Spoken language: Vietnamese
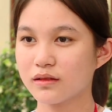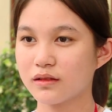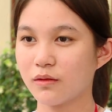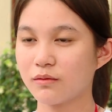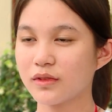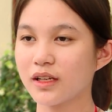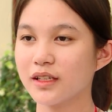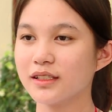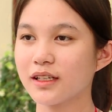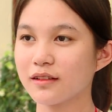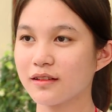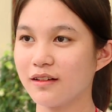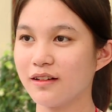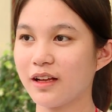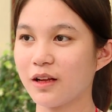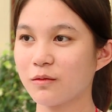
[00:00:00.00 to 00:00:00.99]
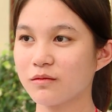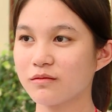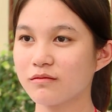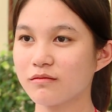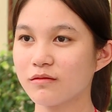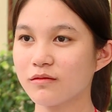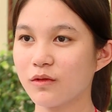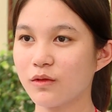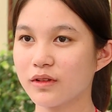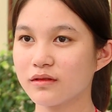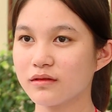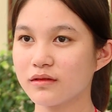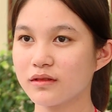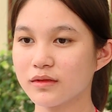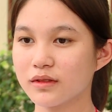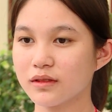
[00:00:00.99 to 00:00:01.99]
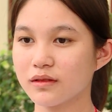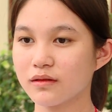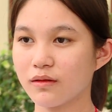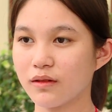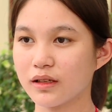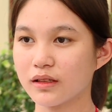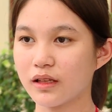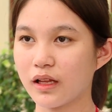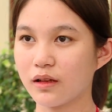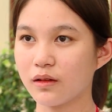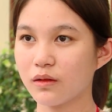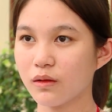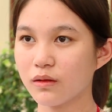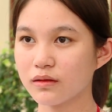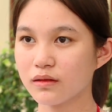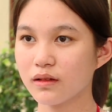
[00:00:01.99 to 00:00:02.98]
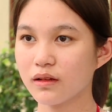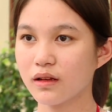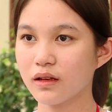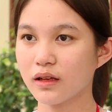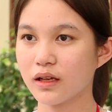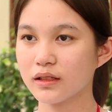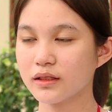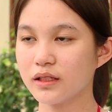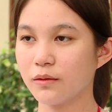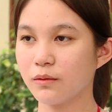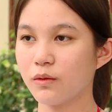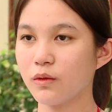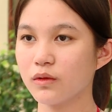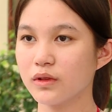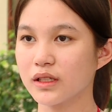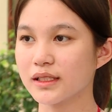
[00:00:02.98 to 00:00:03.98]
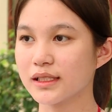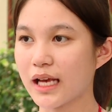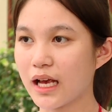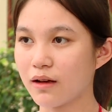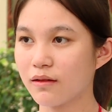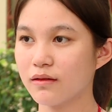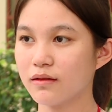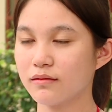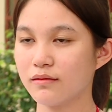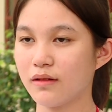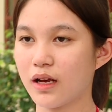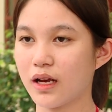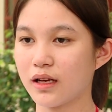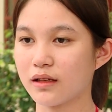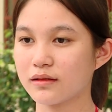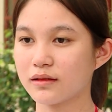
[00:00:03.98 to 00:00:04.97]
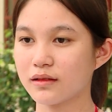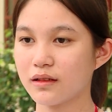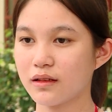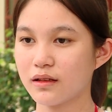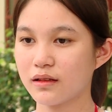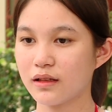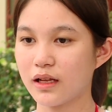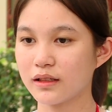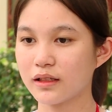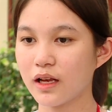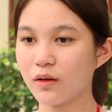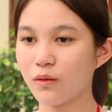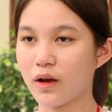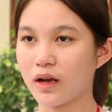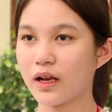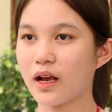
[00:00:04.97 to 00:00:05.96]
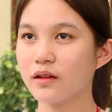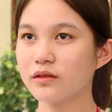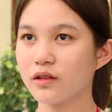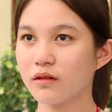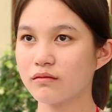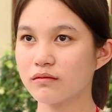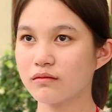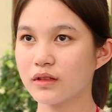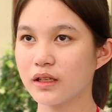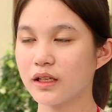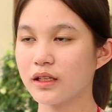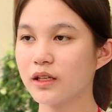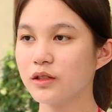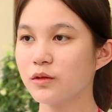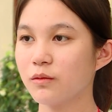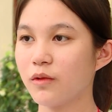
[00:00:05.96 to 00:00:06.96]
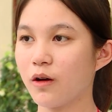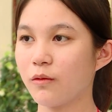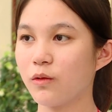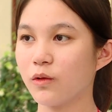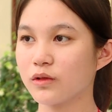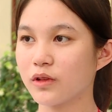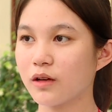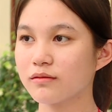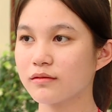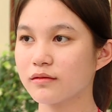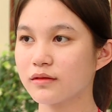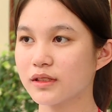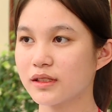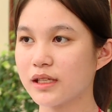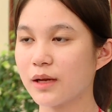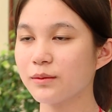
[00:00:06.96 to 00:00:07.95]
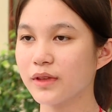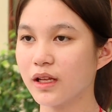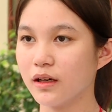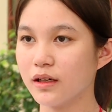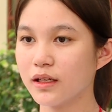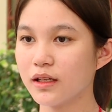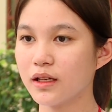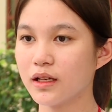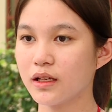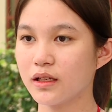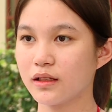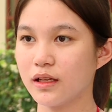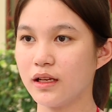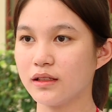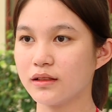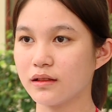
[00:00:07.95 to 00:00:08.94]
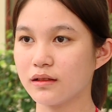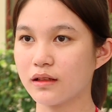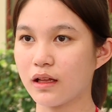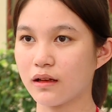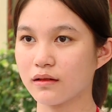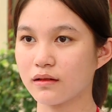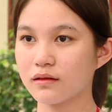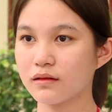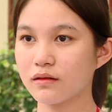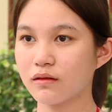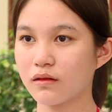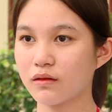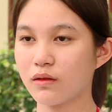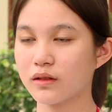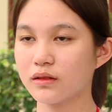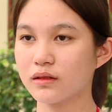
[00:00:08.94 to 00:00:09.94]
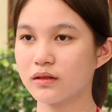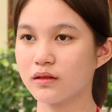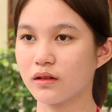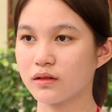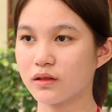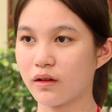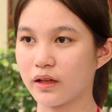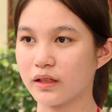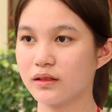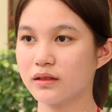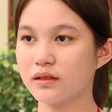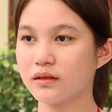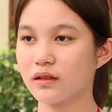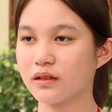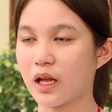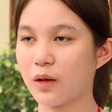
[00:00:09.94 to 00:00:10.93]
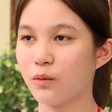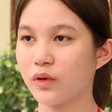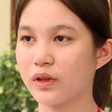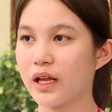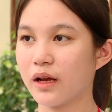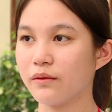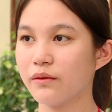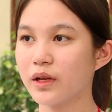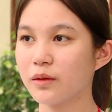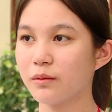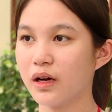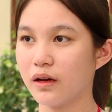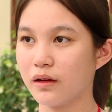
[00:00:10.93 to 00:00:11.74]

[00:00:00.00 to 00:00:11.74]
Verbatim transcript: Trong thời gian tới em luôn hoàn thành tốt các nhiệm vụ được giao và đạt kết quả cao trong kỳ thi trung học phổ thông sắp tới để xứng đáng con ngoan trò giỏi trở thành một đảng viên